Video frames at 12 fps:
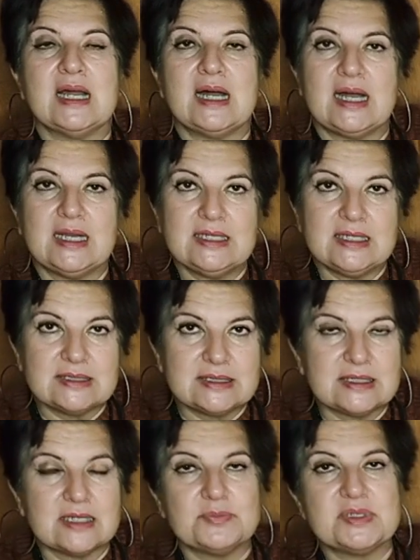aile
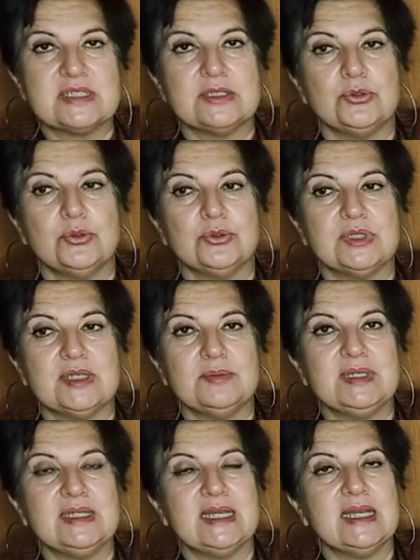terapisi
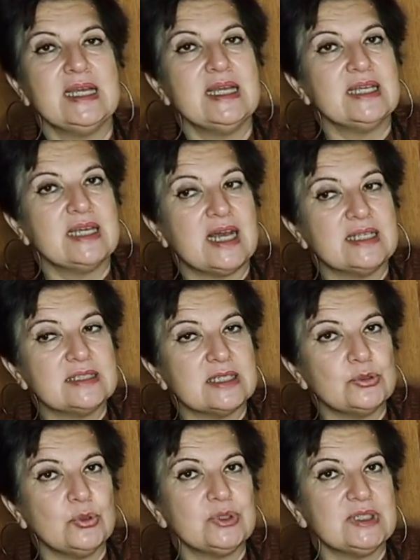yöntemiyle ata
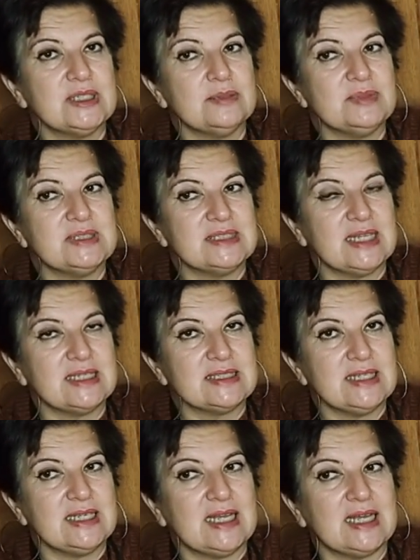köklerimizden
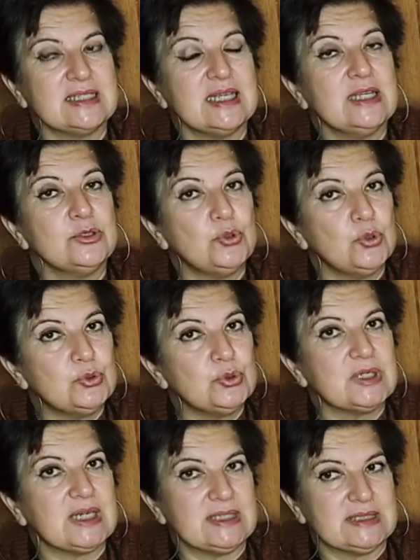gelen kötü
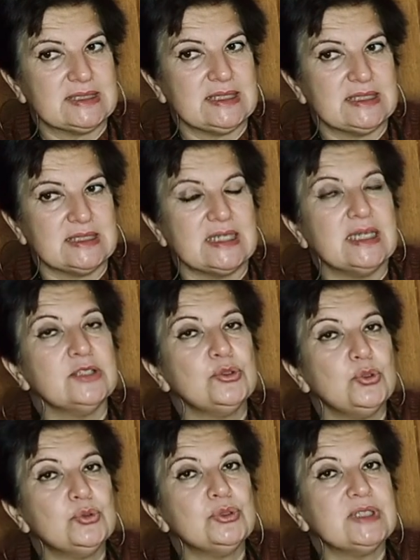kayıtları
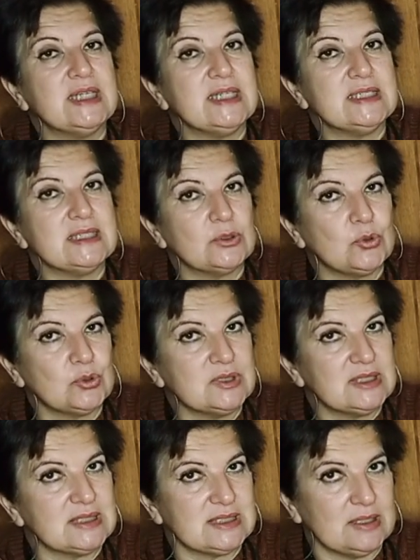kötü genetik
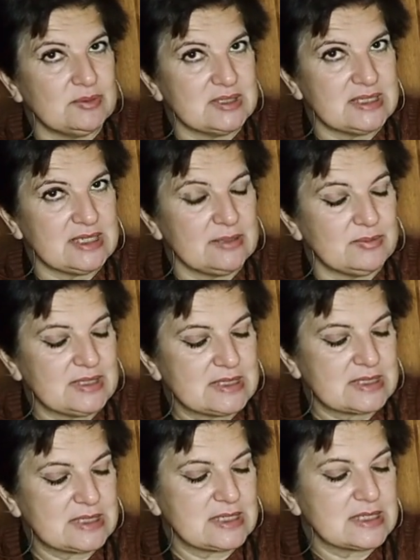kodları
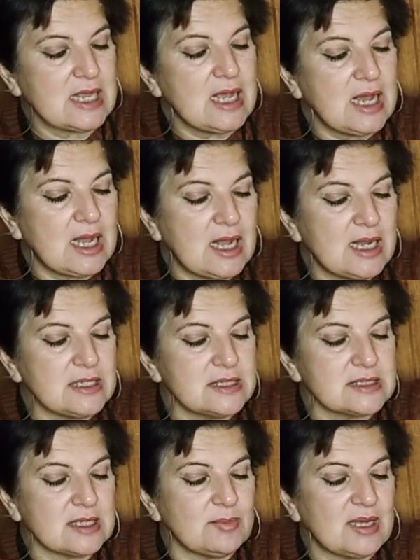temizleyebilirsiniz. Aynı
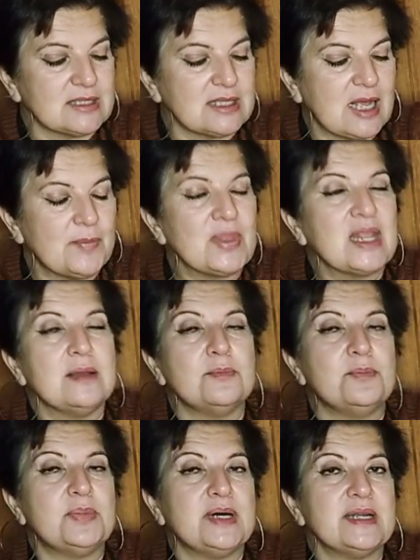zamanda
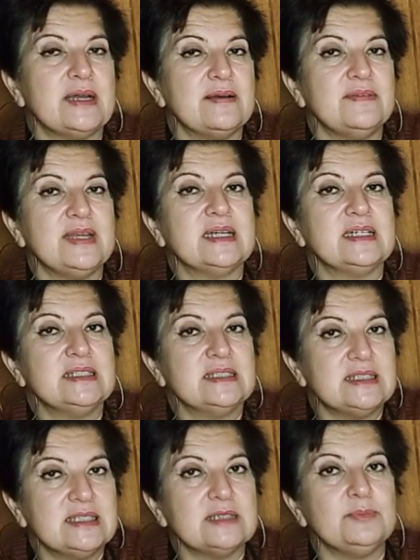para ve
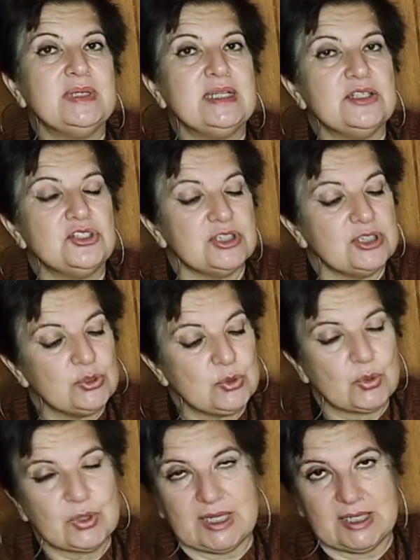kıtlık bilincini
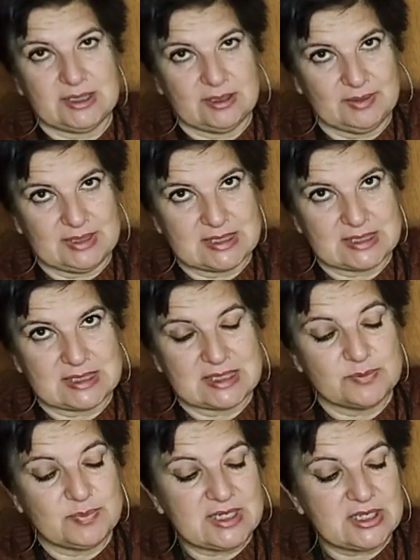yok
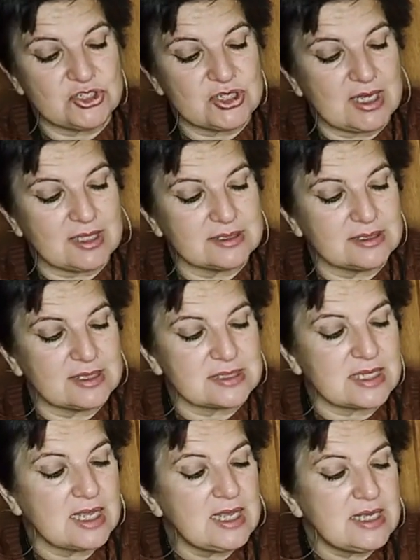edebilirsiniz. Bilinçaltınız
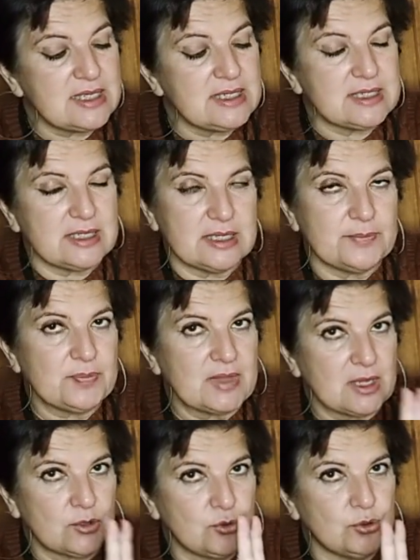iki
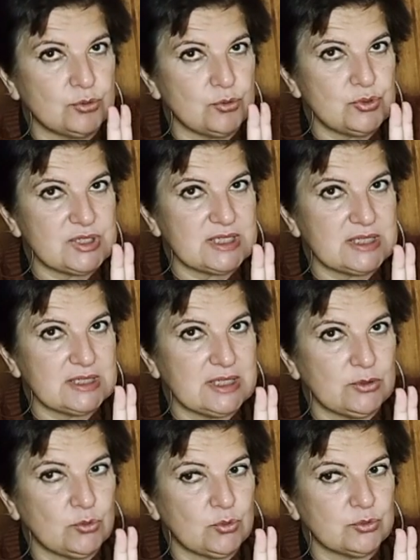konu üzerinde
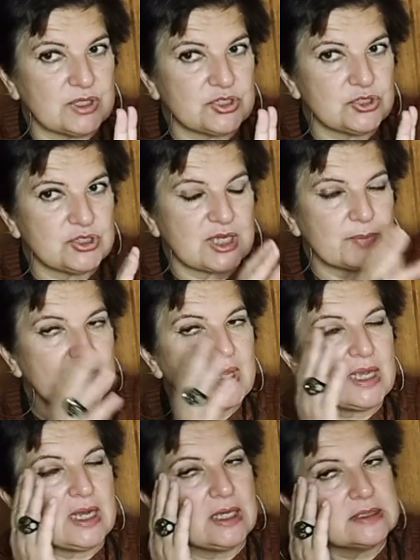yoğunlaşacak.
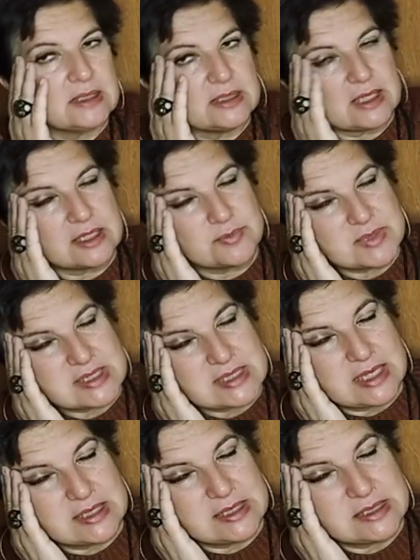
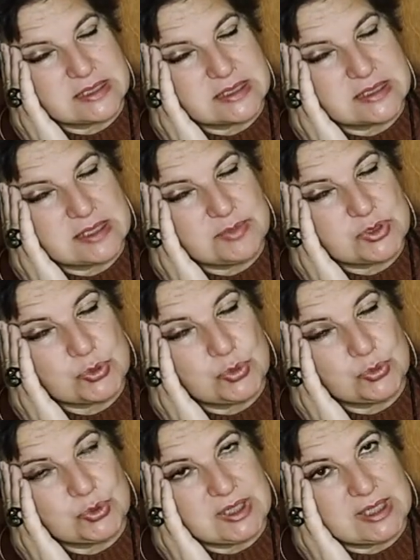Atalarımızdan getirdiğimiz
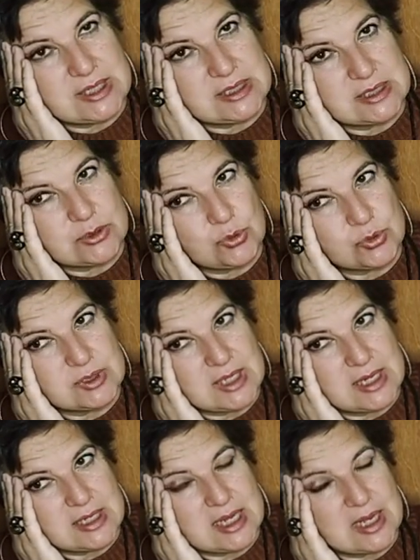kötü genetik
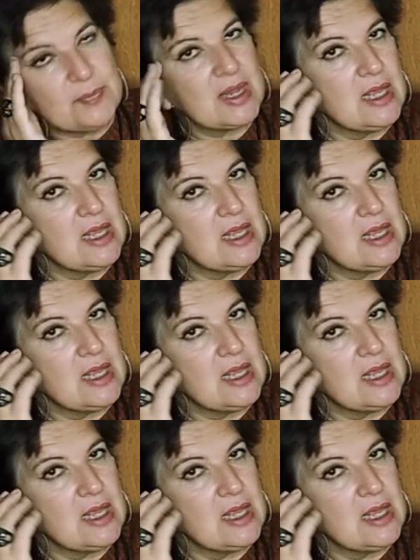kodlarla